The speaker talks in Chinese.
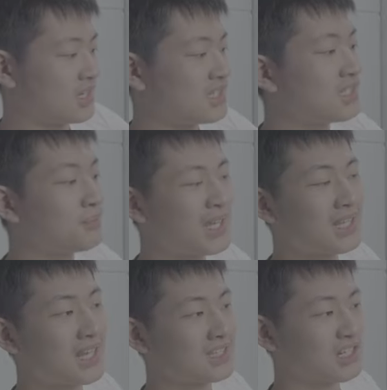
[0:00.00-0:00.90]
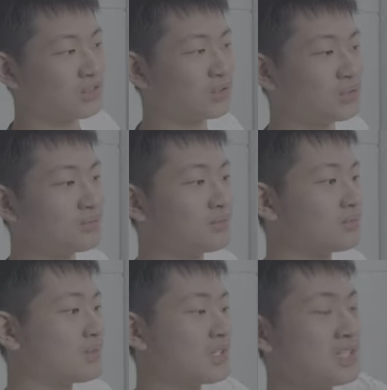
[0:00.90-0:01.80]
这个背带的长度，
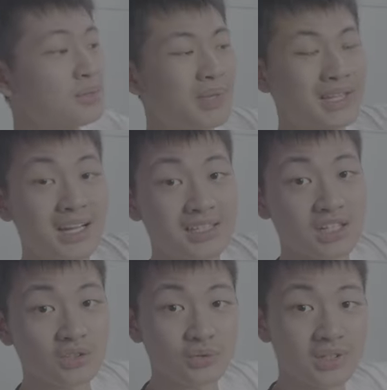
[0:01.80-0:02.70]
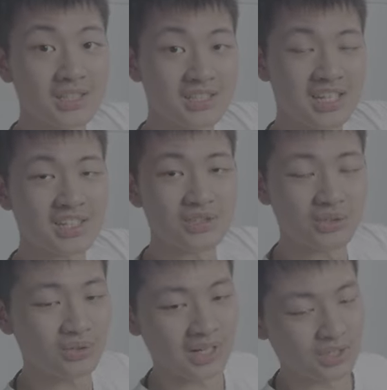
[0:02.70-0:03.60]
那这背带的长度也可以轻
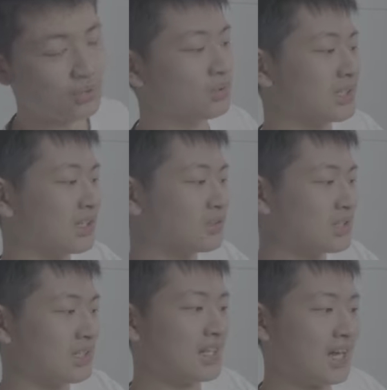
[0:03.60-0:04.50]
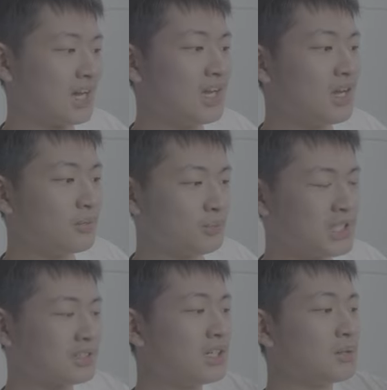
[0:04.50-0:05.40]
松的来做调整。那比
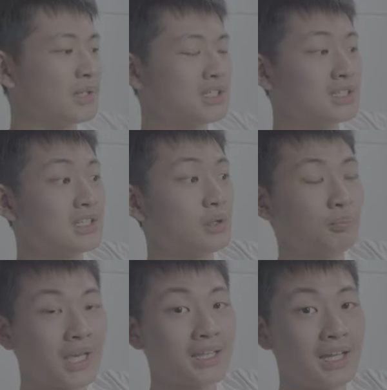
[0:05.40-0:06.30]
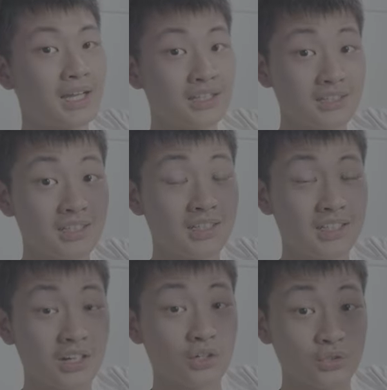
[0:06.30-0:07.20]
较特别是这个背带这一
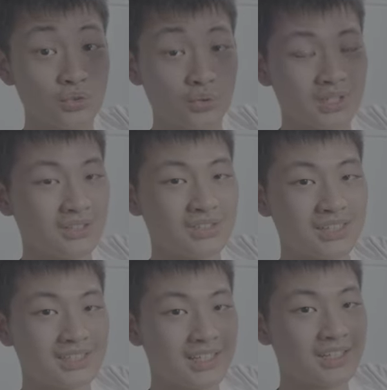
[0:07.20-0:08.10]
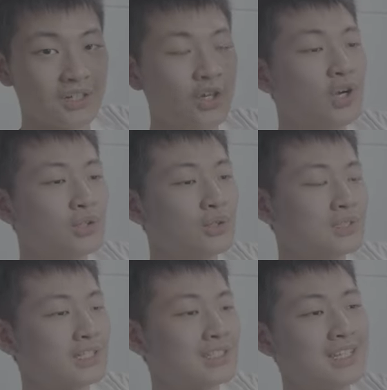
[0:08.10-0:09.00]
条做调整这一条，通
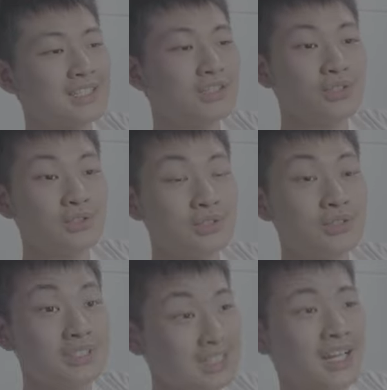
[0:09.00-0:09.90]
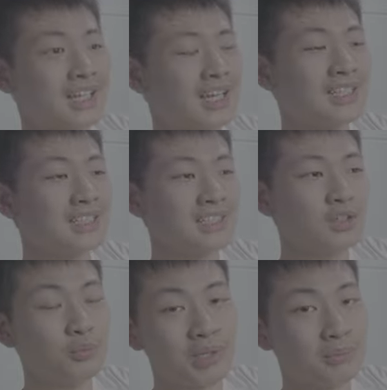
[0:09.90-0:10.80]
常带子就是其他的带子可
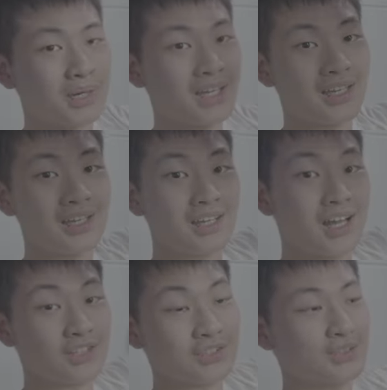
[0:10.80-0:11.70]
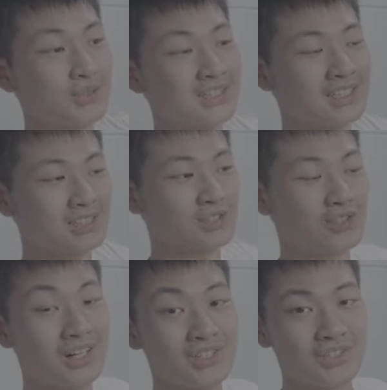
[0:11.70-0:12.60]
能品牌。它就是会这样子
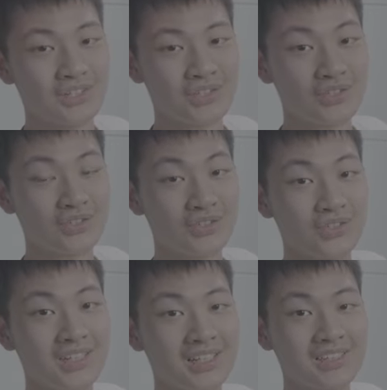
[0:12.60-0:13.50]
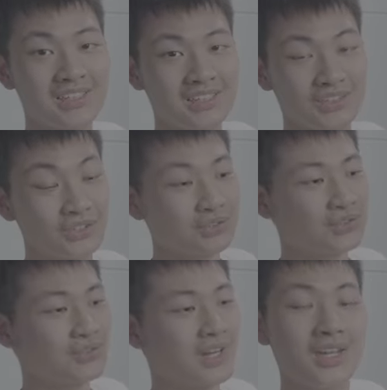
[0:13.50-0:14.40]
甩来甩去，就一根这样凸
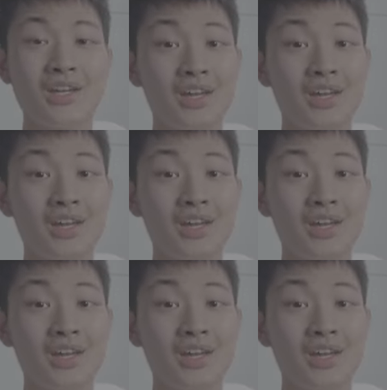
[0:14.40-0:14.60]
出来，